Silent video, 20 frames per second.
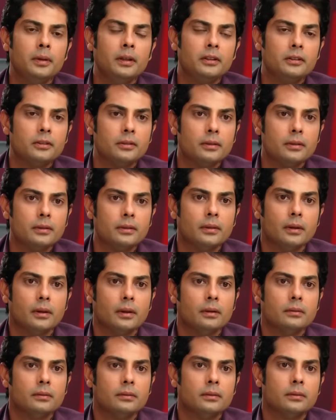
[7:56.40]
প্লিজ
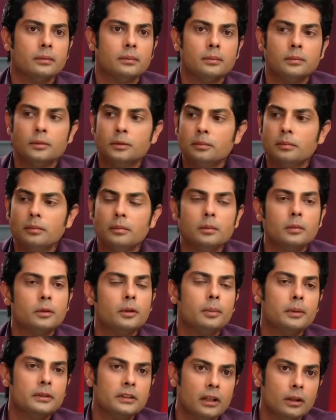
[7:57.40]
আমাকে
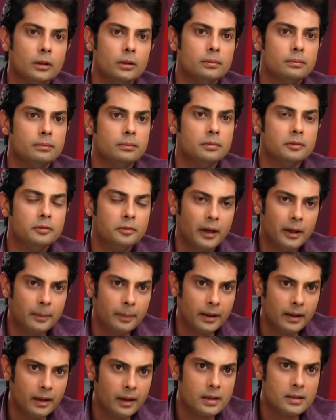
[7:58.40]
বাঁচান ফাইট
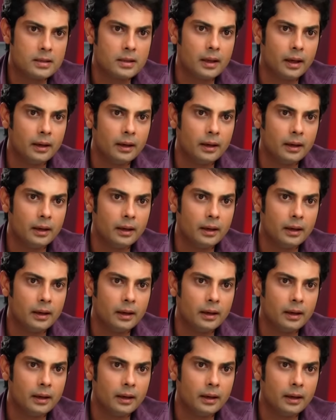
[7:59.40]
মাই কেস